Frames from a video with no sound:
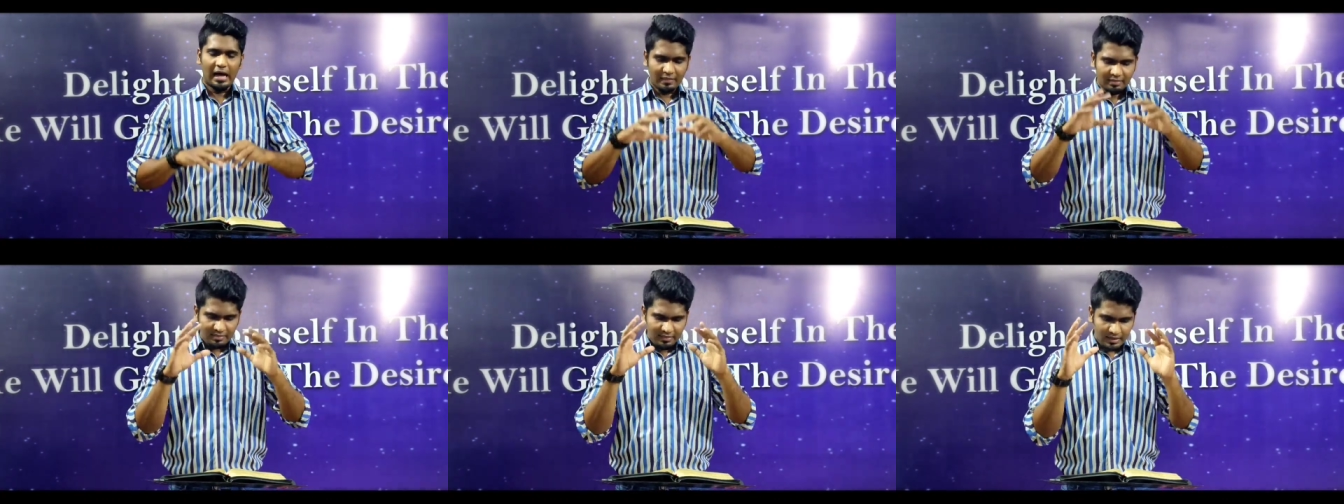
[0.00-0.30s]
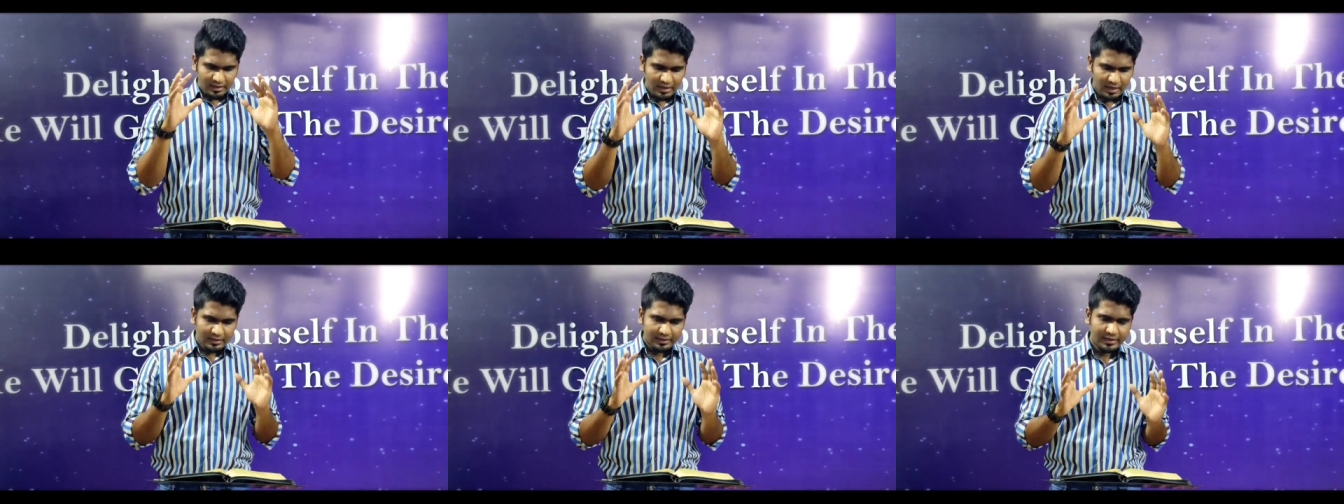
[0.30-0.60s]

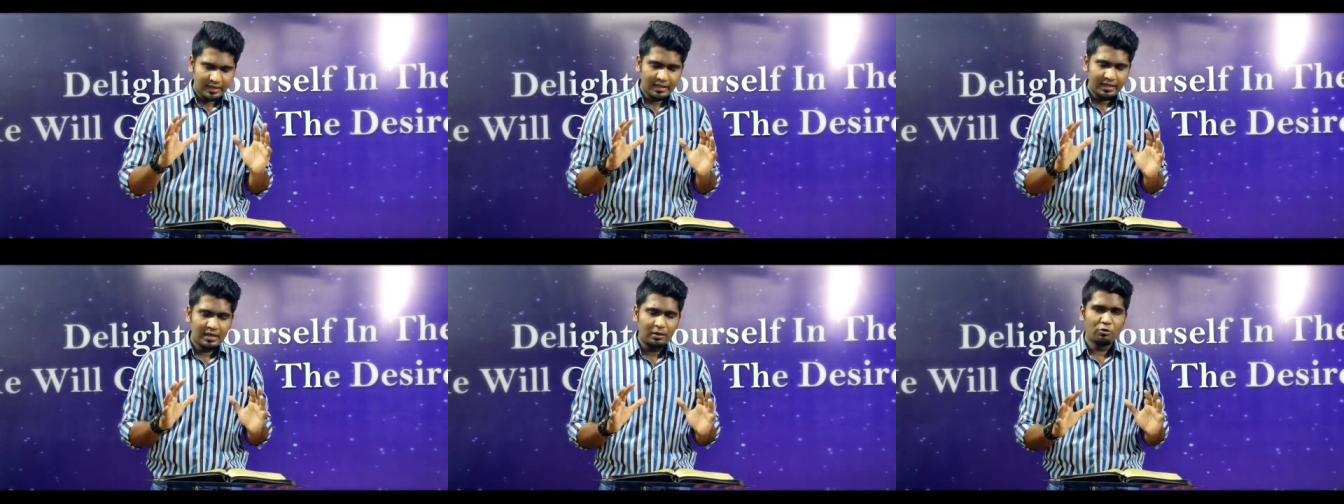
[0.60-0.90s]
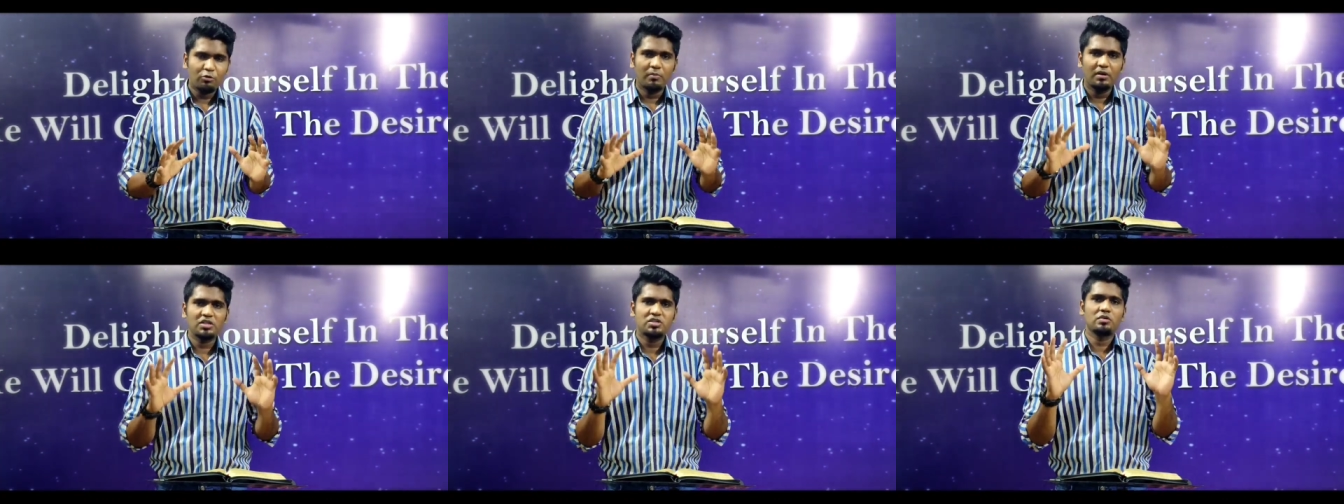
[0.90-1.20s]
அந்த
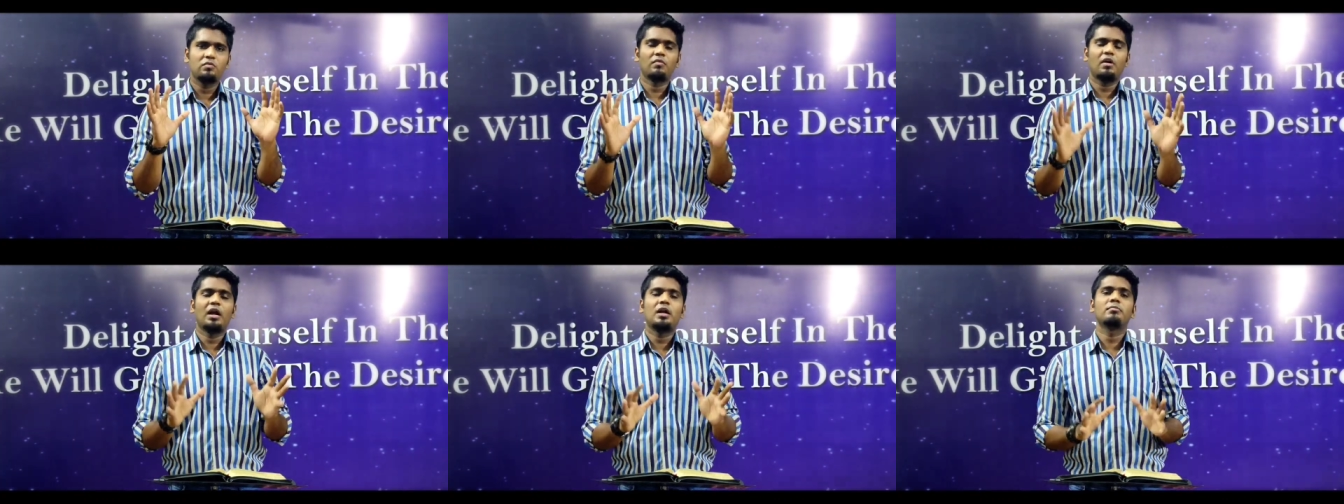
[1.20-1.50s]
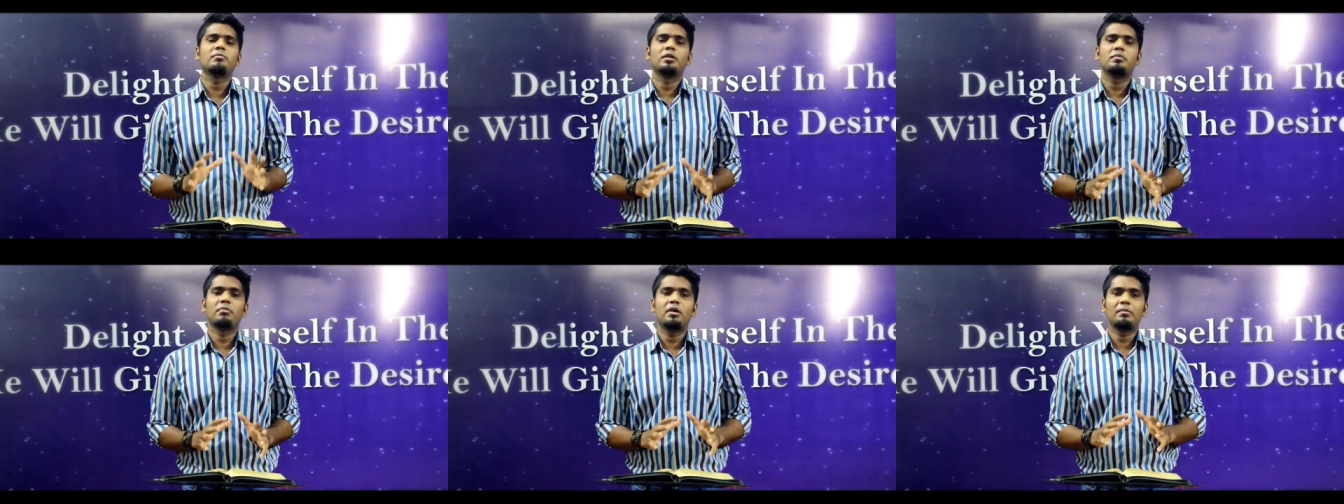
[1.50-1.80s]
கட்டளைகளை ஒரு மனுஷன்
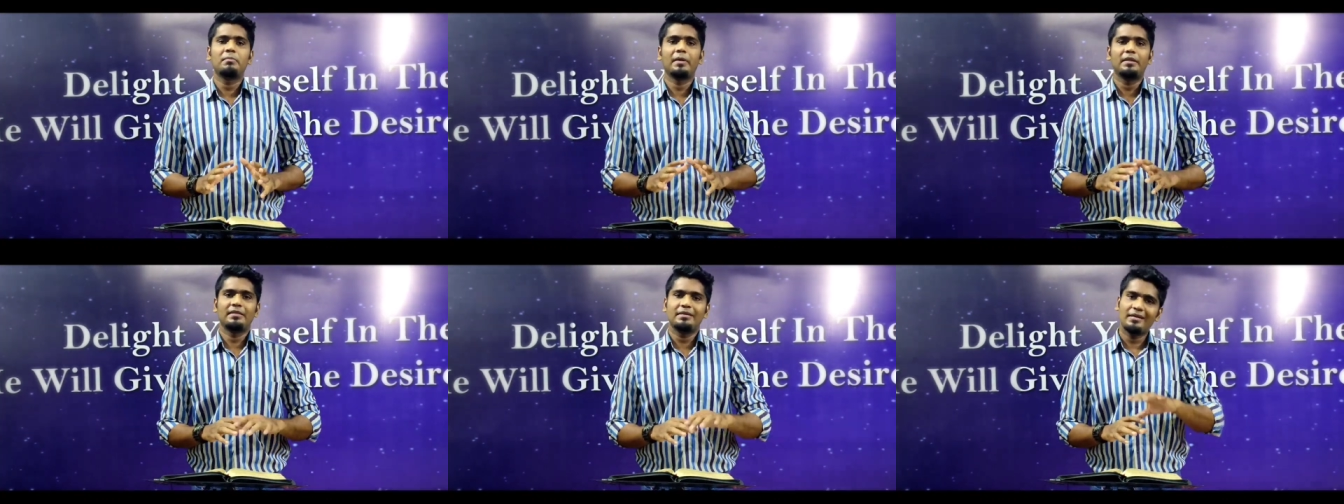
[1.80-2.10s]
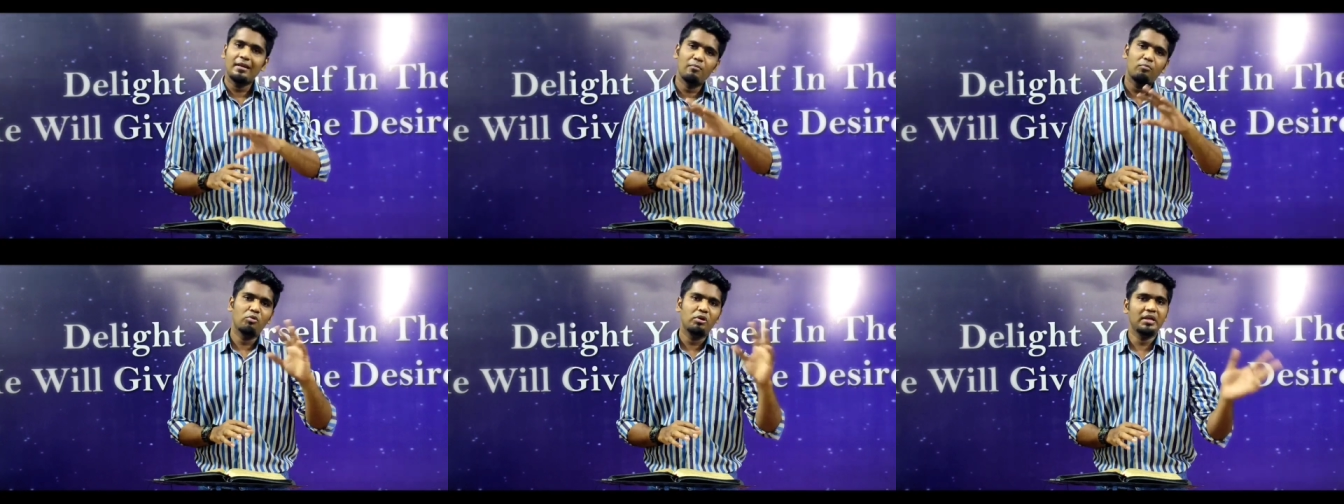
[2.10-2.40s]
வாழ முடியுமான்னு
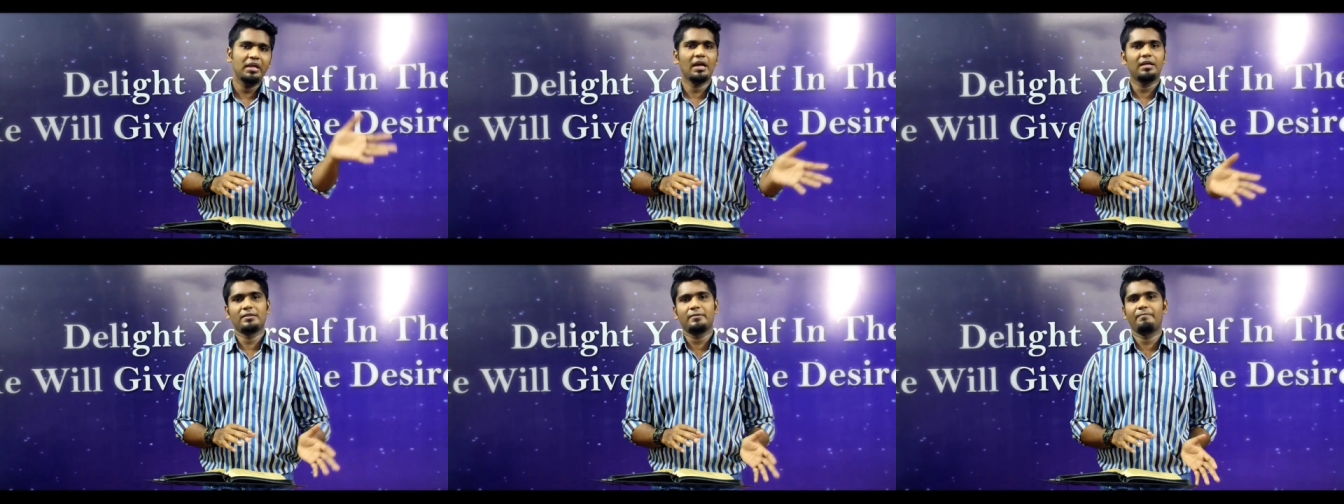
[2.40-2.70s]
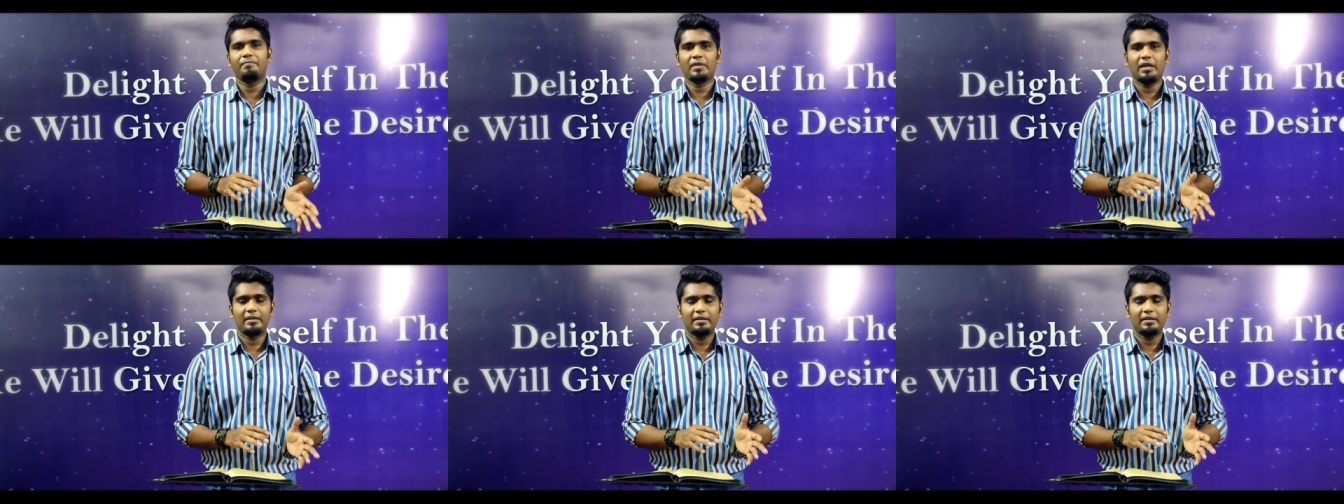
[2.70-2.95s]
பார்த்தீங்கன்னா முடியாது